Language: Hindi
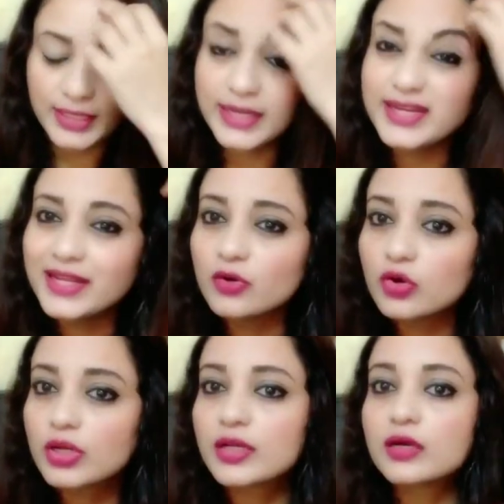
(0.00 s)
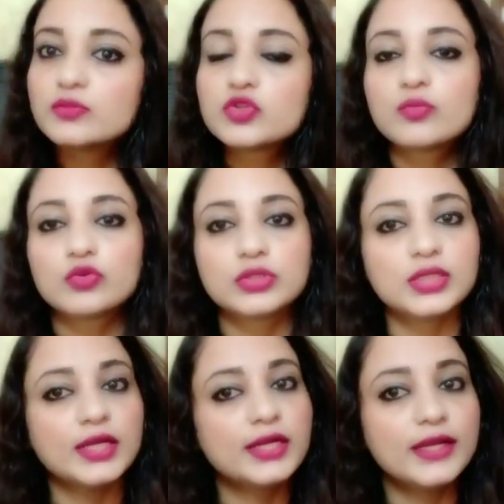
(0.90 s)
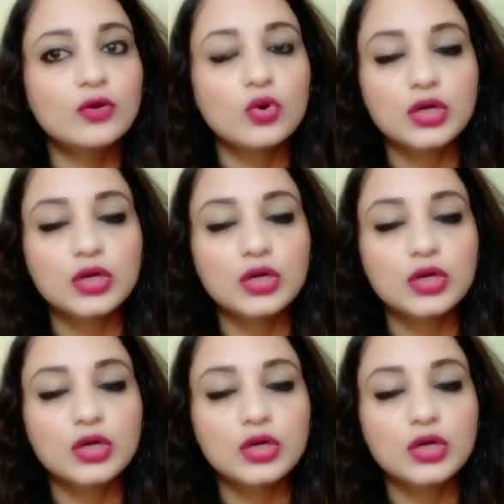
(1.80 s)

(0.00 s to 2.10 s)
इंडिगो कलर हम जो बोलते हैं ना इंडिगो